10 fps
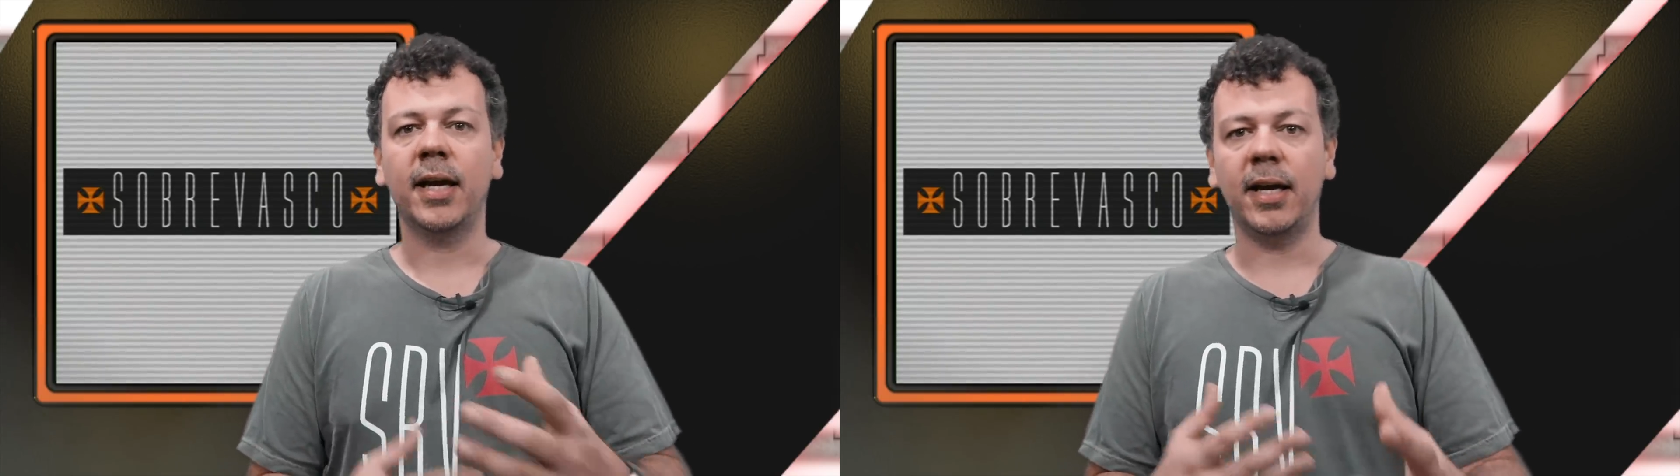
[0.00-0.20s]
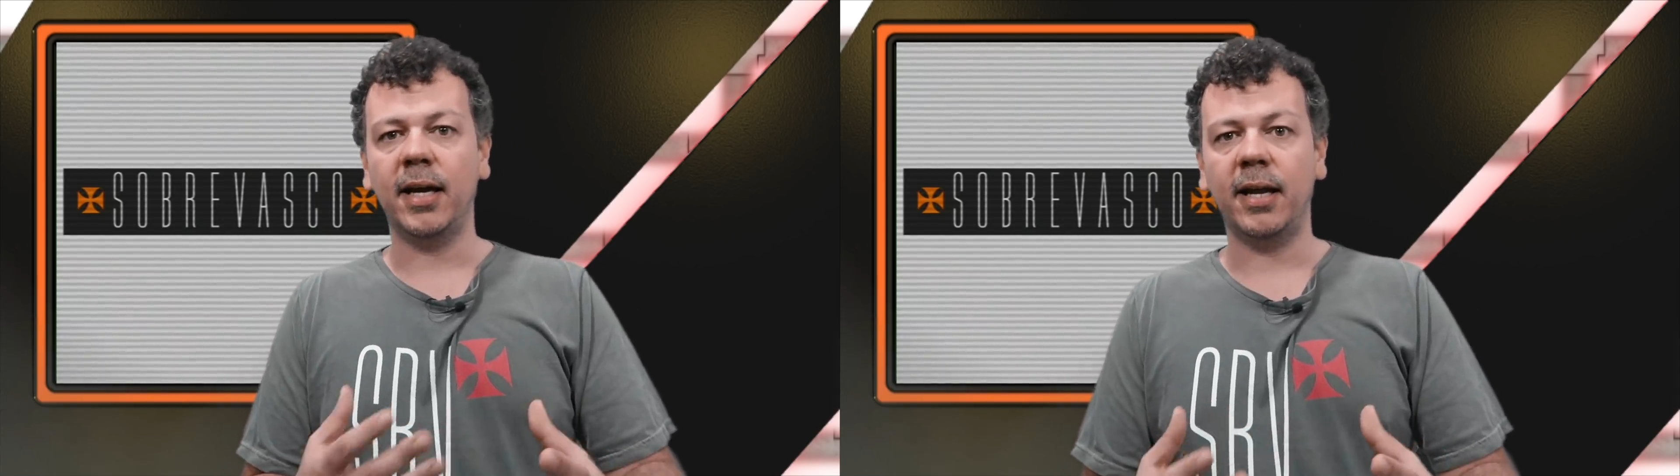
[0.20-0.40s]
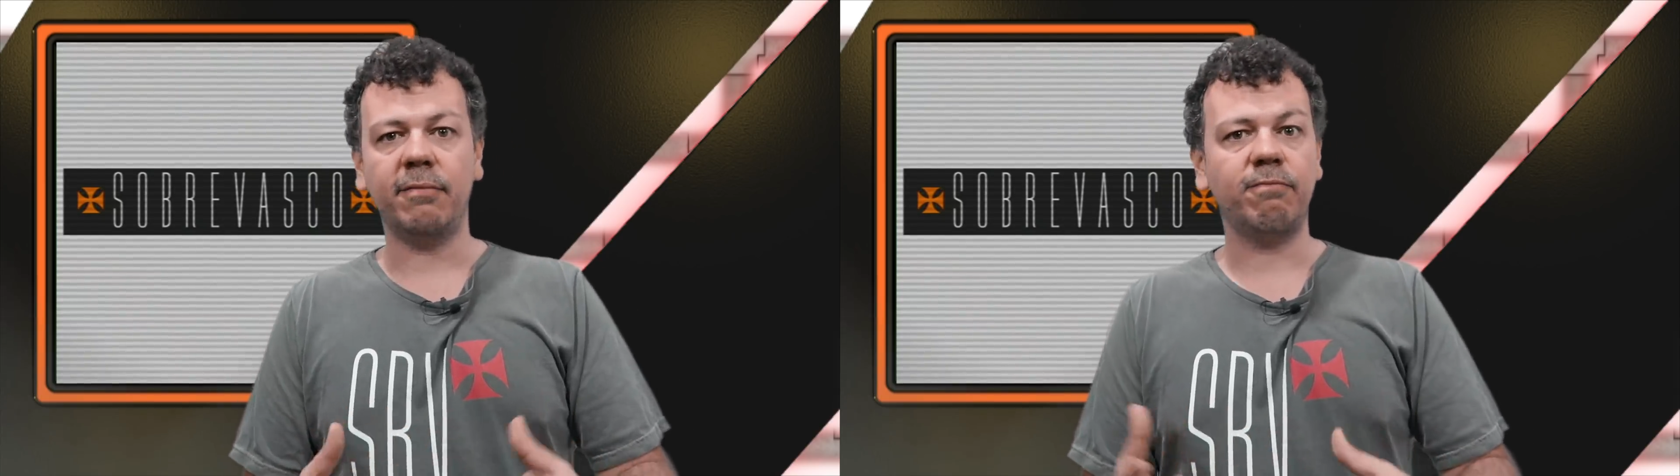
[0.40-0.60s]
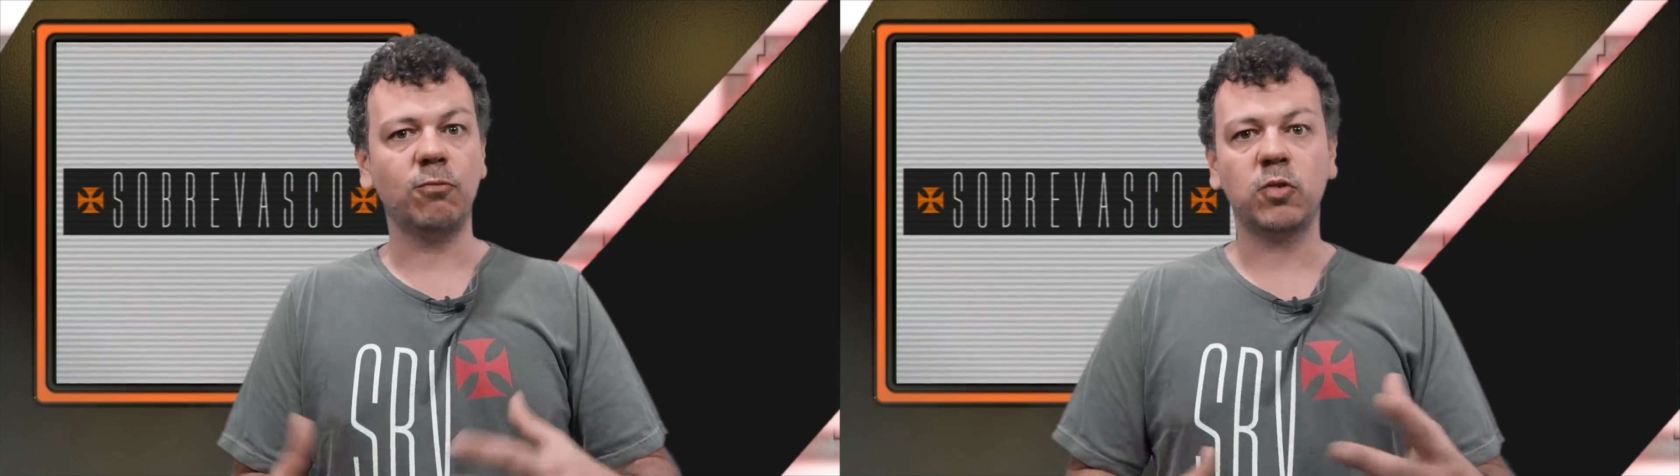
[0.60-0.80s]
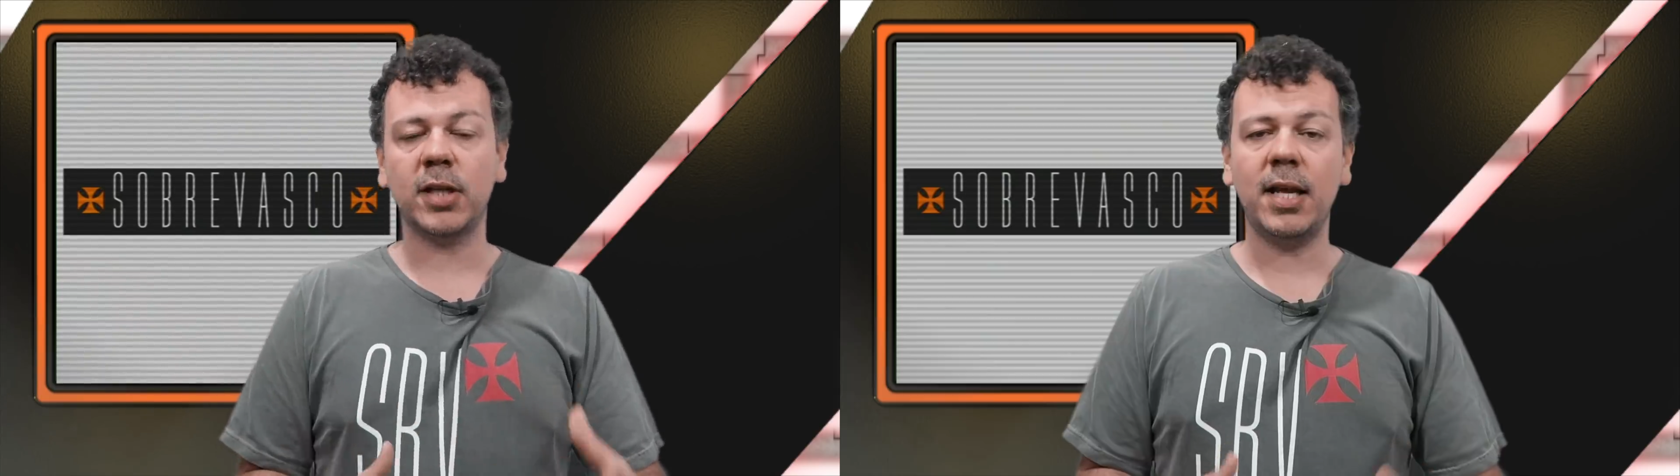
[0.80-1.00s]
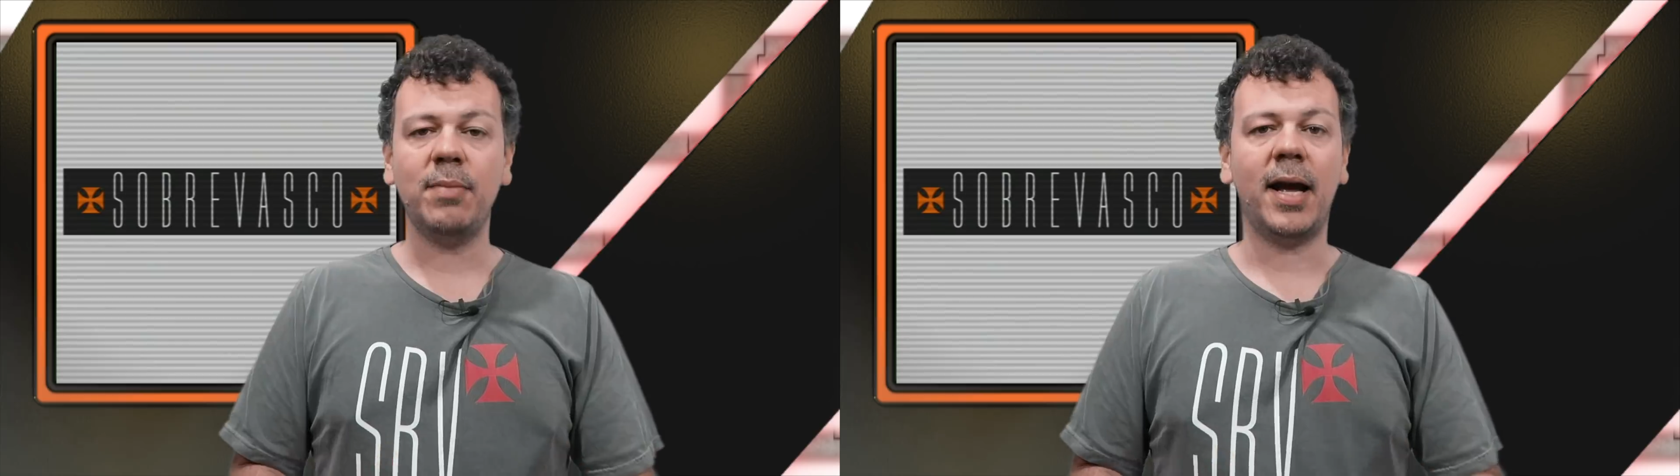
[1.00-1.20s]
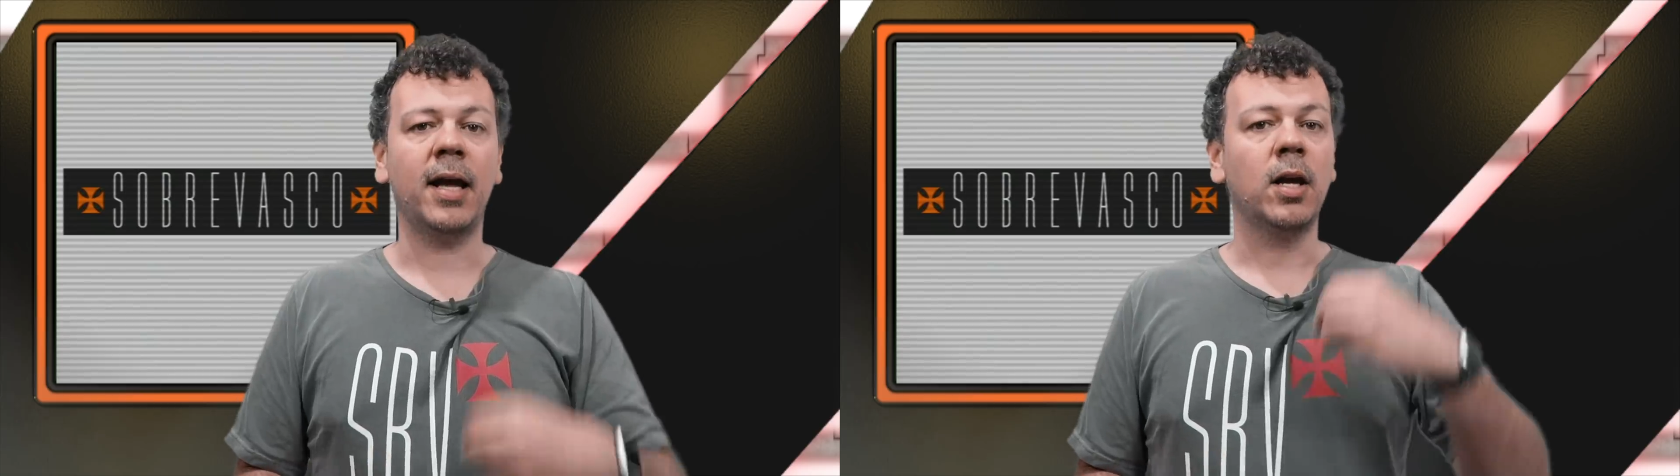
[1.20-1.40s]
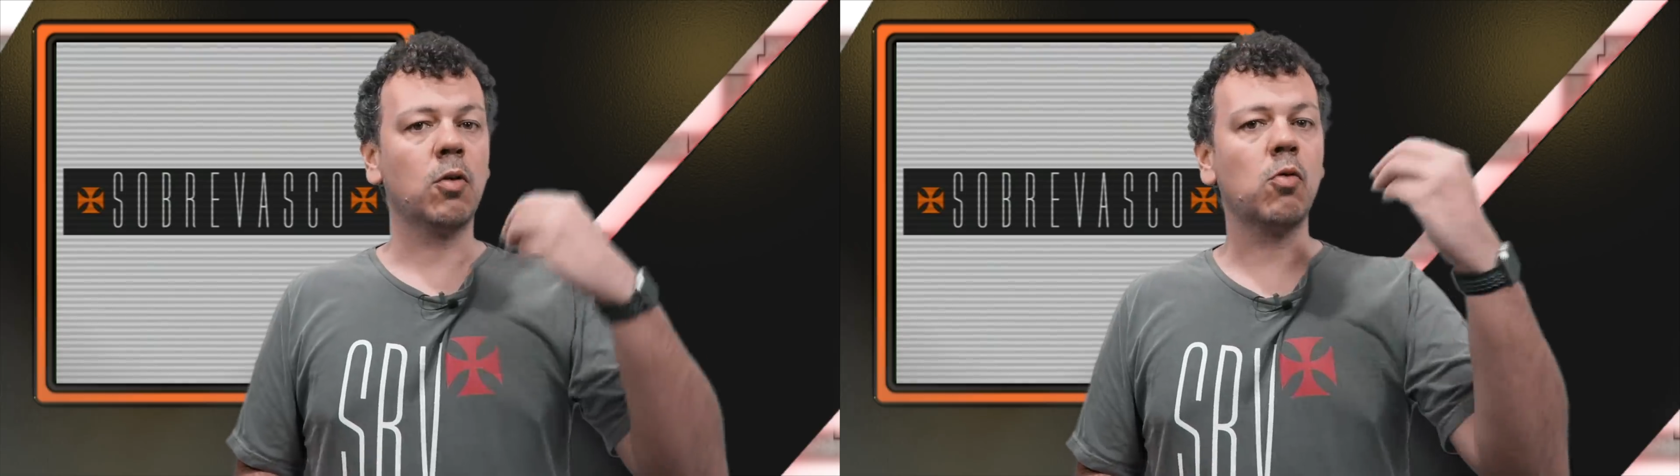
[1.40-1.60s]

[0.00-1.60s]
é, não custa lembrar,